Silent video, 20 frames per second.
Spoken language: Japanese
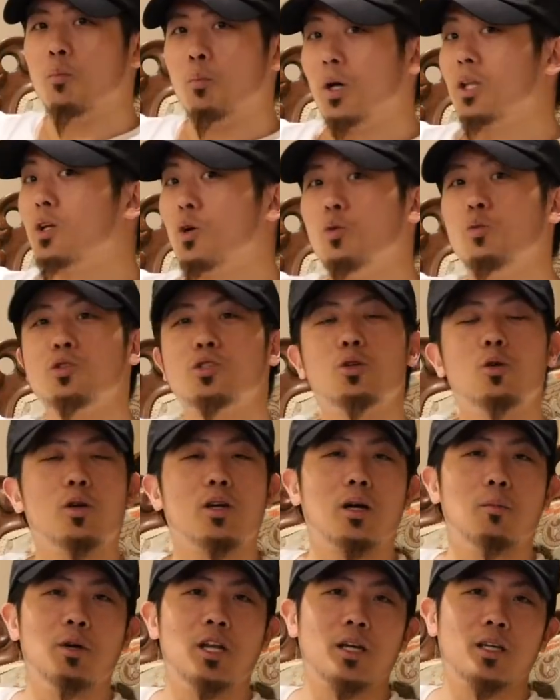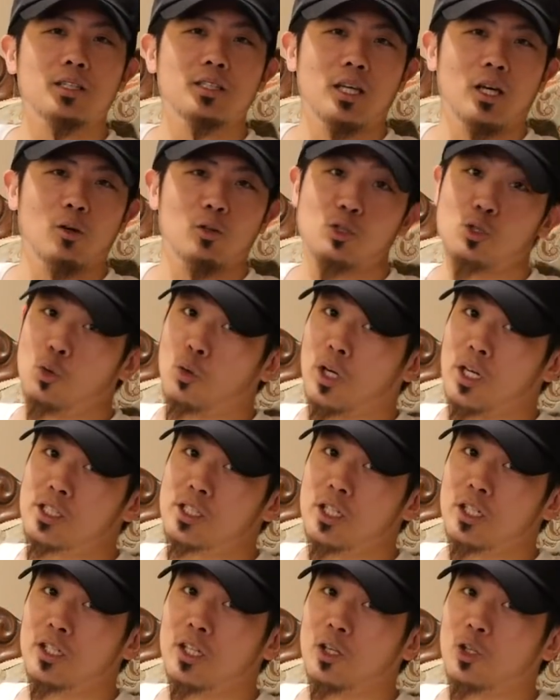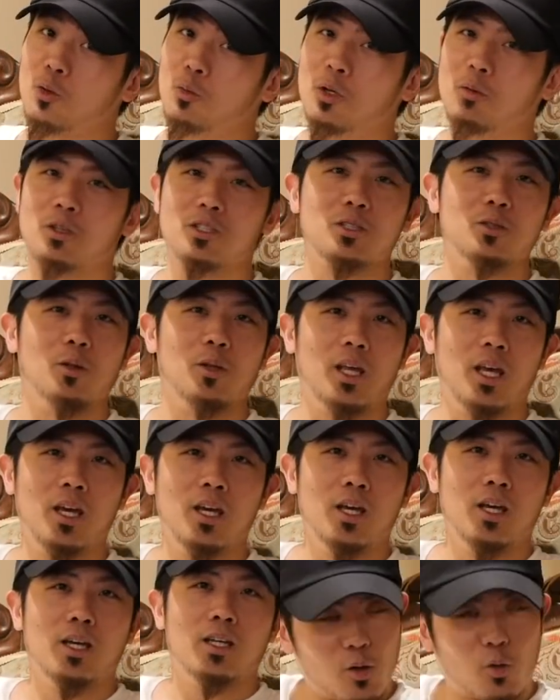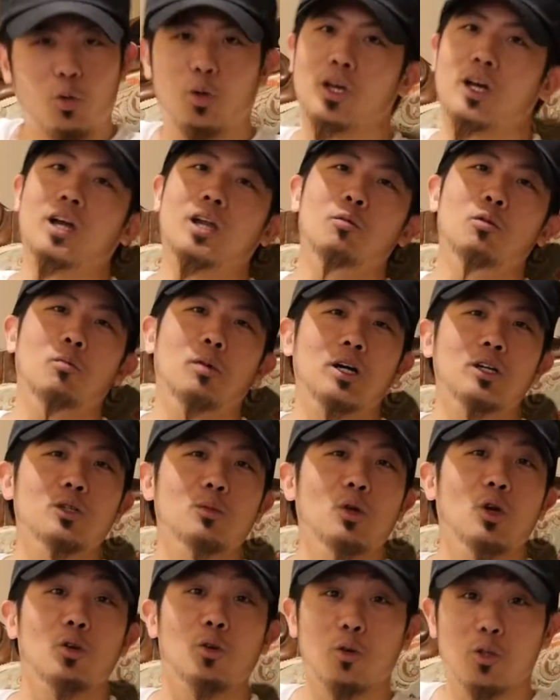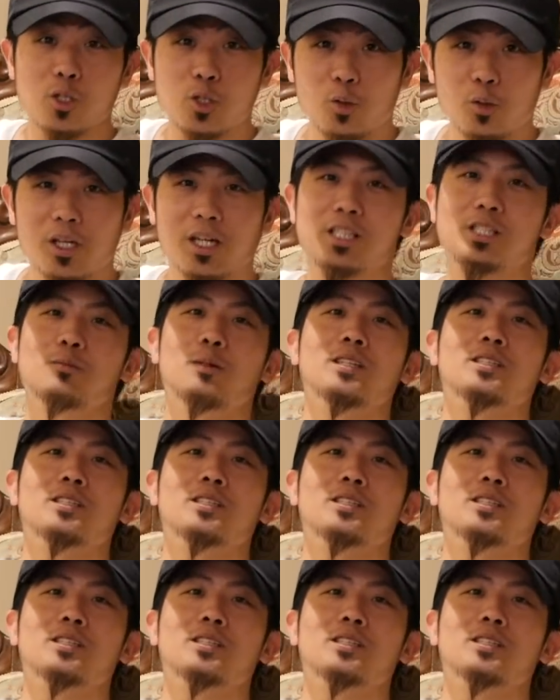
また面白いカメラ機材を紹介していきたいと思いますので、これからも番組をよろしくお願いし